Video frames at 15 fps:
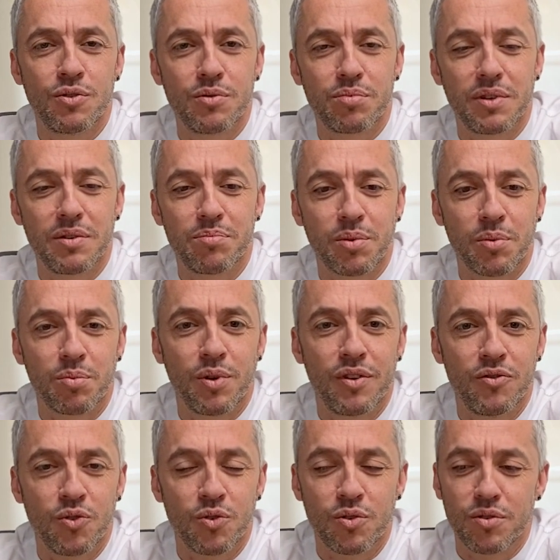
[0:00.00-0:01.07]
per il proprio
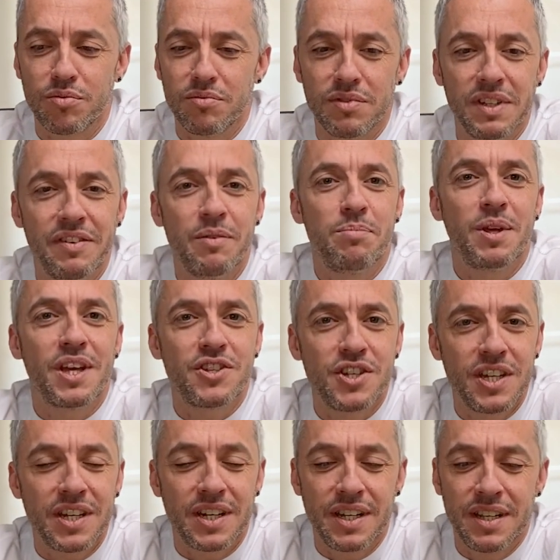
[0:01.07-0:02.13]
lavoro, deve
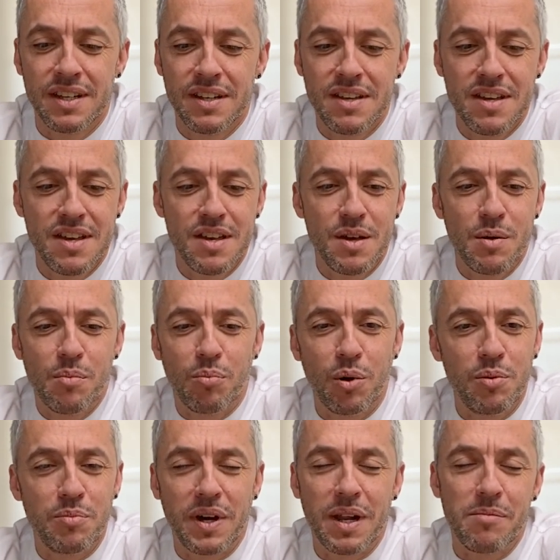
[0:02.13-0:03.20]
piacere. Poi
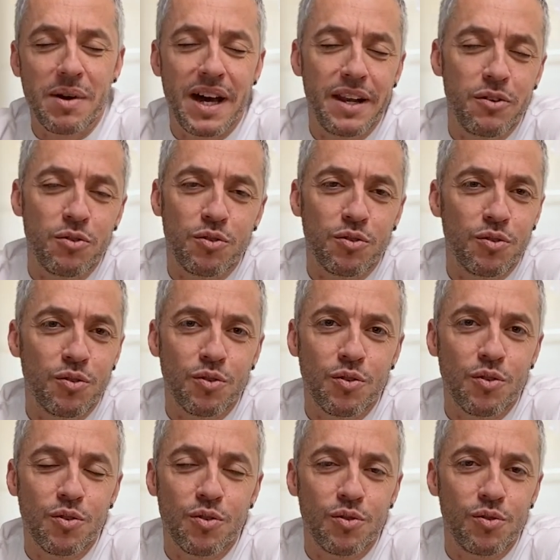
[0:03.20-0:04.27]
mano a
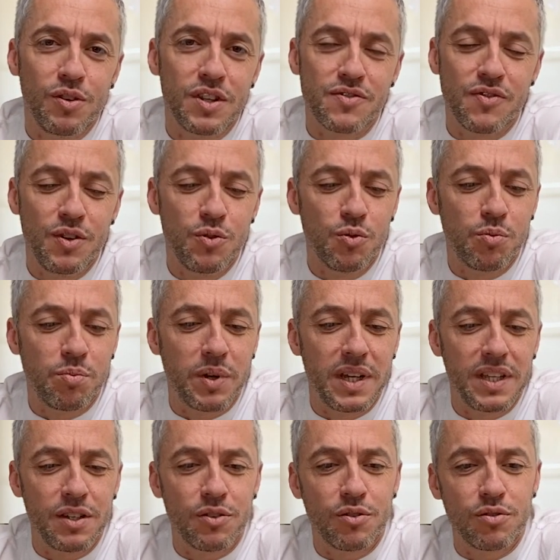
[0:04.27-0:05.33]
mano le sviluppa.
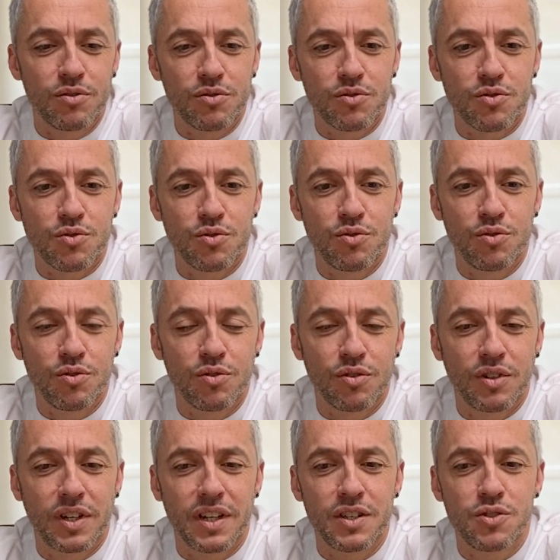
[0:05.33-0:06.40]
Io sono
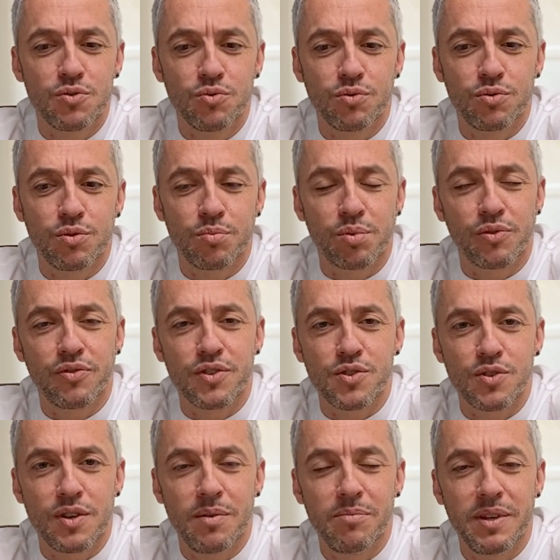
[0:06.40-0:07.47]
cresciuto
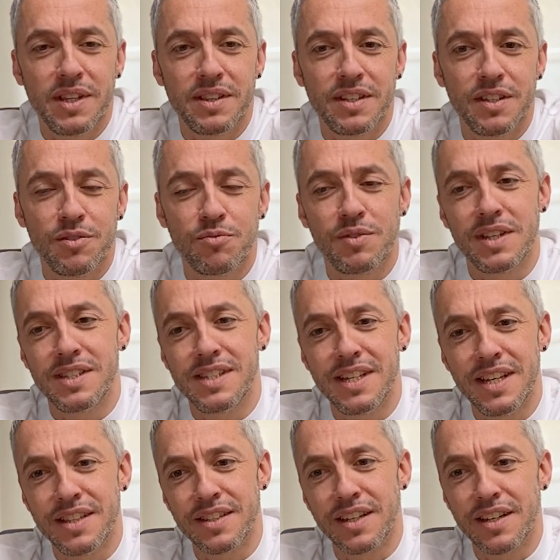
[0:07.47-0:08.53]
professionalmente in
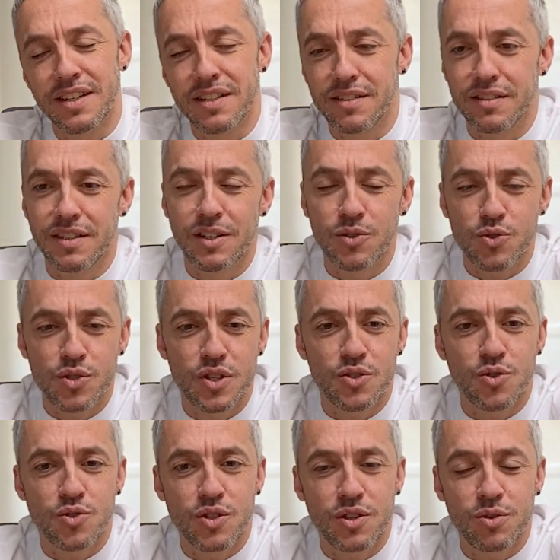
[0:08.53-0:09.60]
un'azienda dello stesso
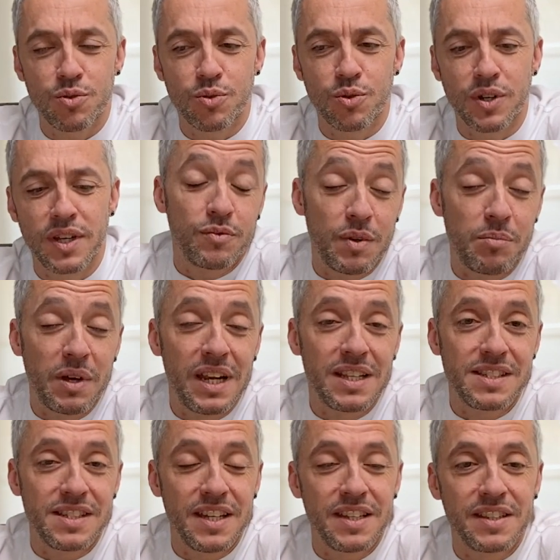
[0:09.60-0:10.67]
settore, una bella
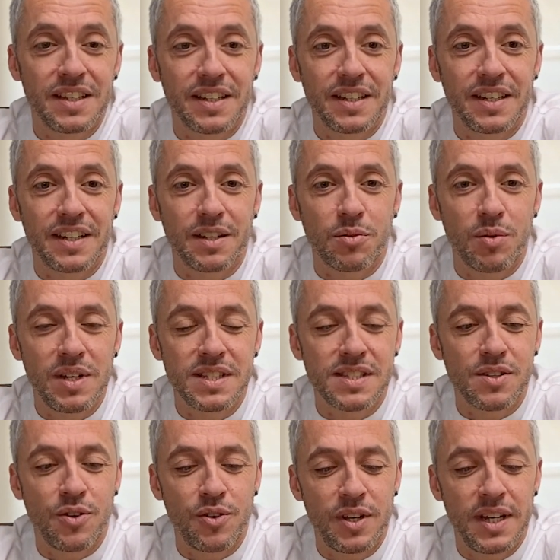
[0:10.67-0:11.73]
azienda che era qua in
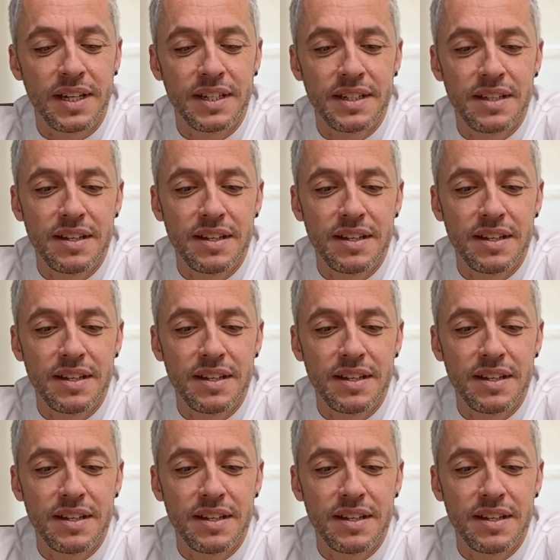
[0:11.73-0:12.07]
zona